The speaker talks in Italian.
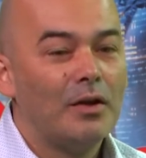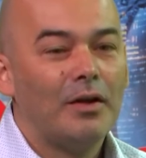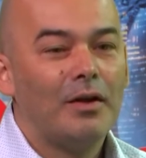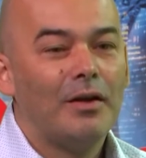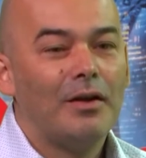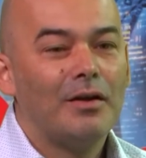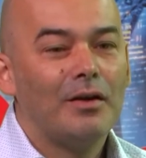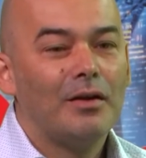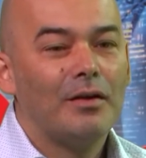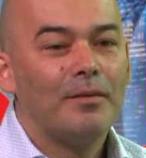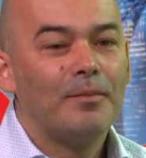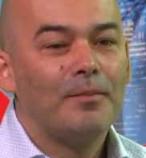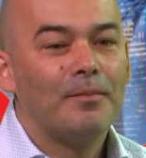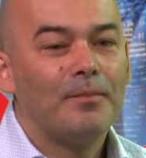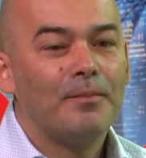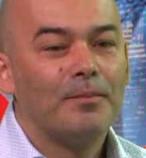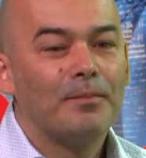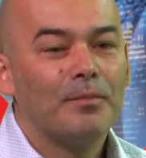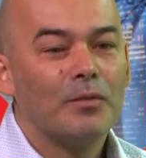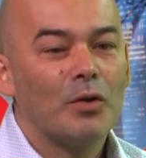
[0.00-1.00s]

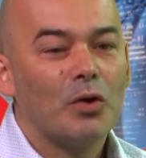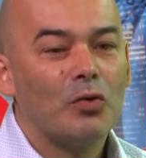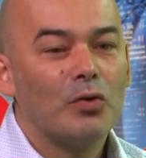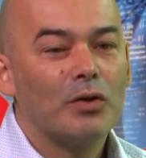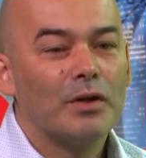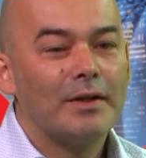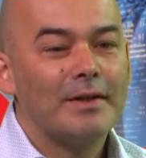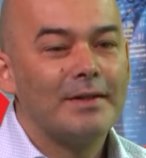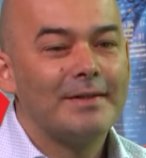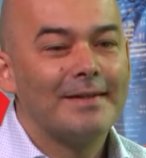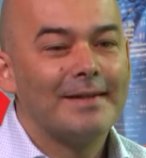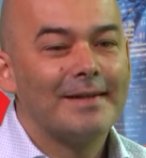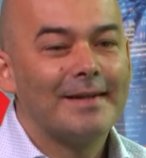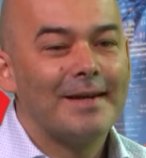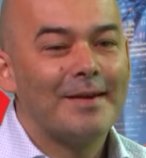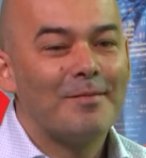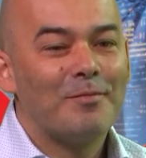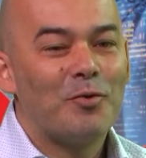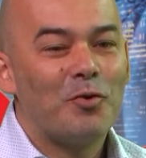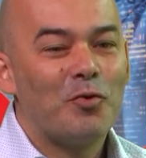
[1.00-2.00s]
eh,
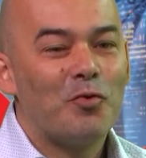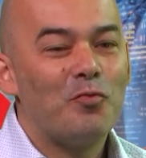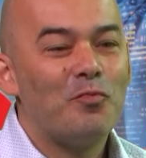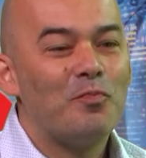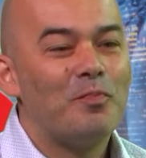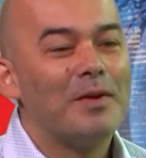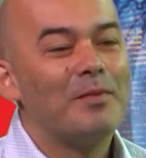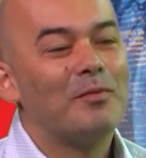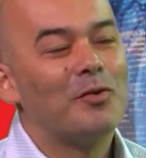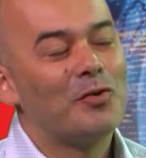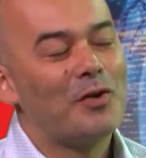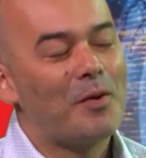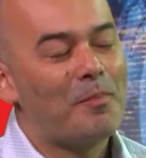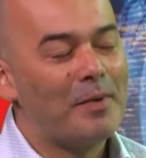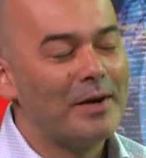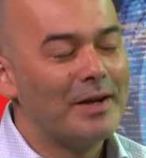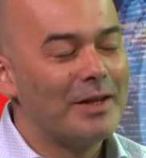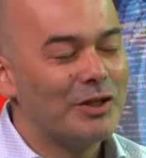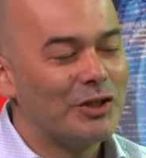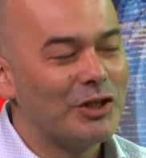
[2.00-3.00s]
organizzeremo un, prima una
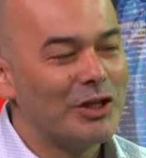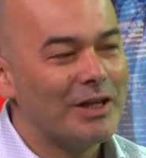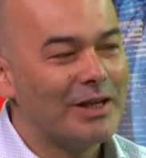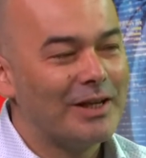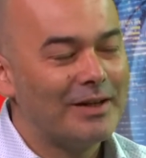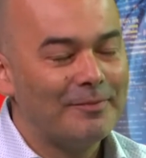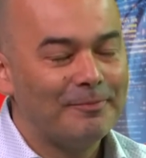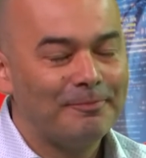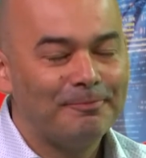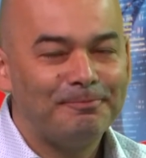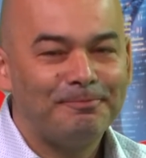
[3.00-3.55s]
pericena